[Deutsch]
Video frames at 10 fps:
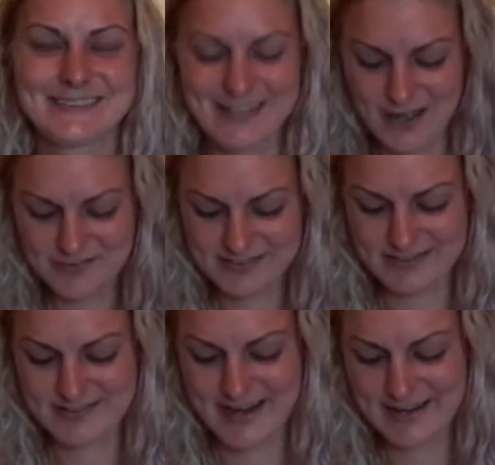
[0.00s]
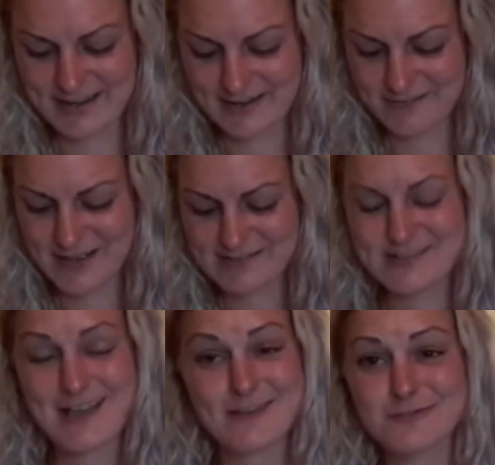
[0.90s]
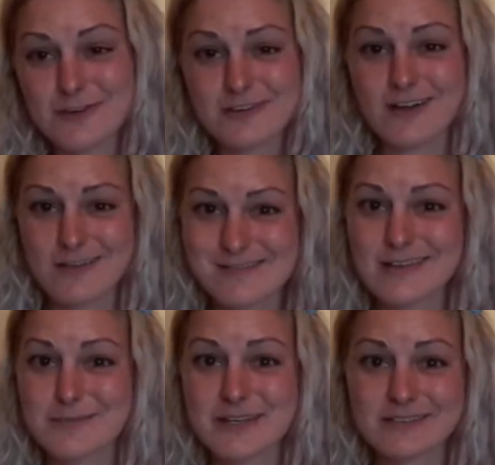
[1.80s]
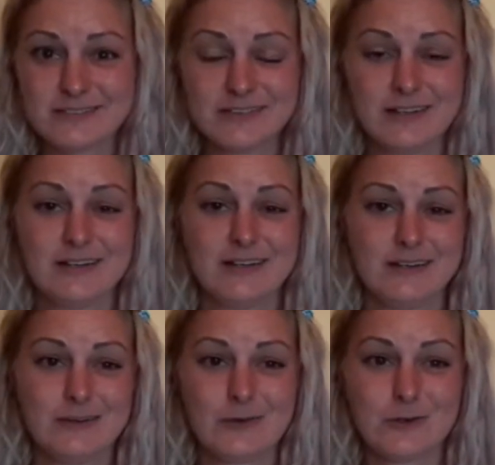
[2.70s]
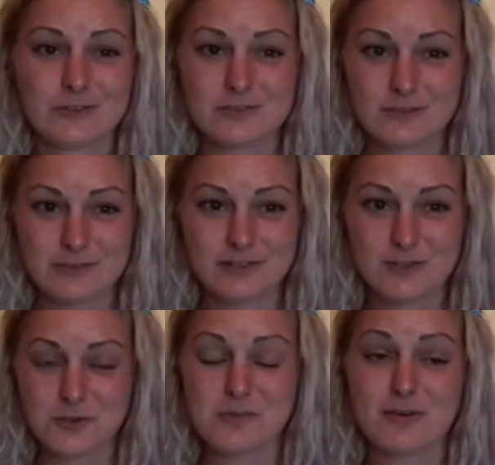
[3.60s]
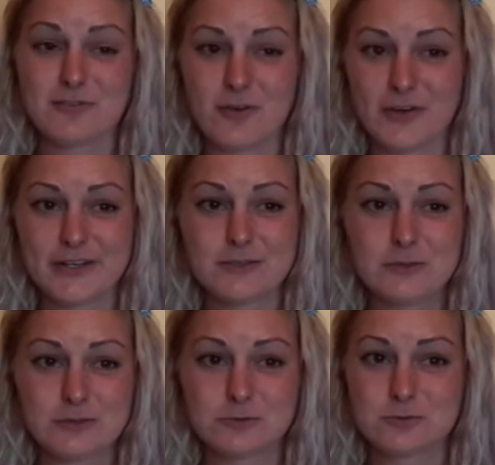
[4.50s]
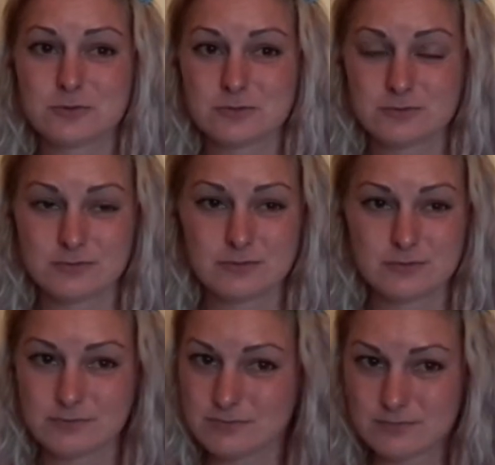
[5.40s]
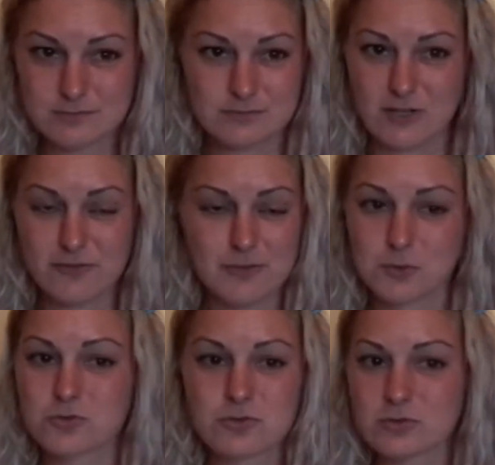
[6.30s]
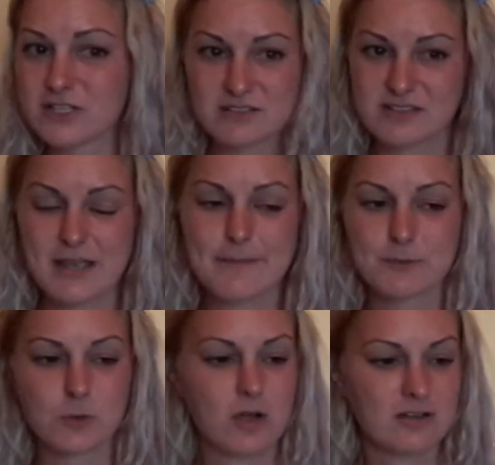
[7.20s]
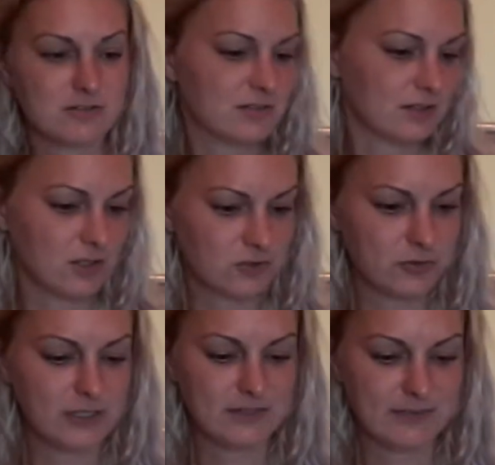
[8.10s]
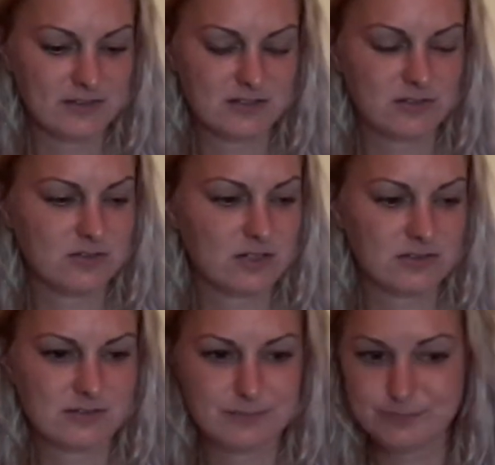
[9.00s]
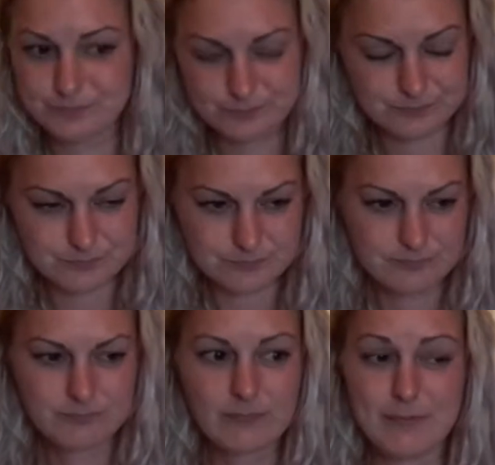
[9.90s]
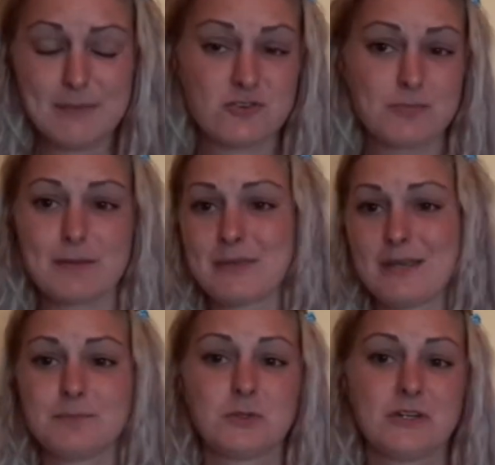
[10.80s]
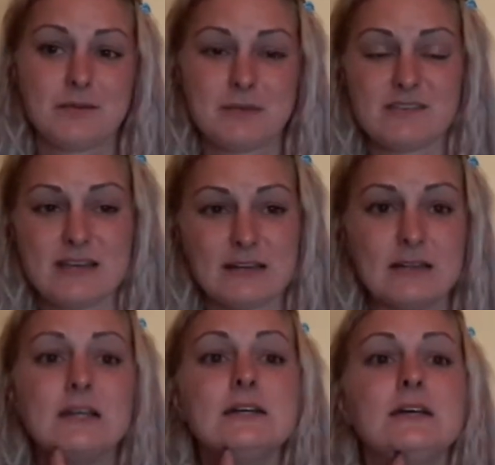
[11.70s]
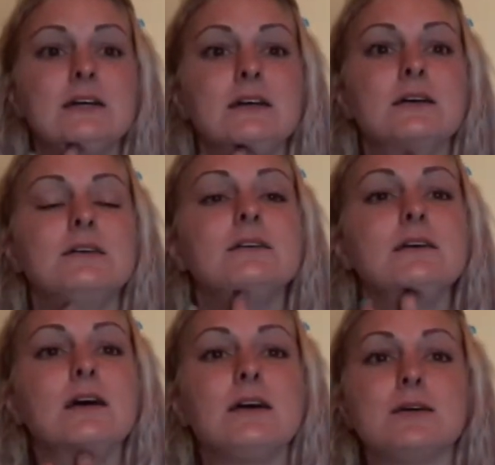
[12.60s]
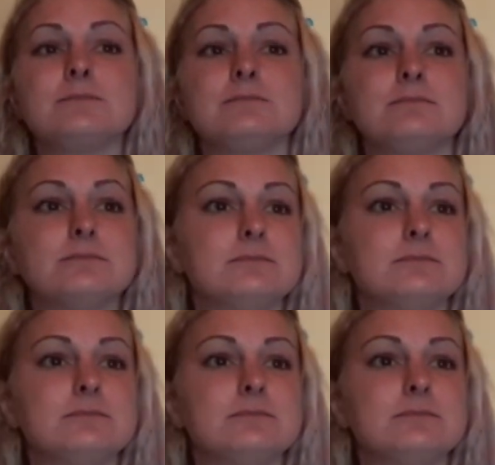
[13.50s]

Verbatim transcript: du darfst Geschenke quasi einfach annehmen und dich drüber freuen und dafür musst du nichts geben. Du kannst dann natürlich, wenn du jetzt sagst, immer schon beim Geben und Nehmen sind, ähm,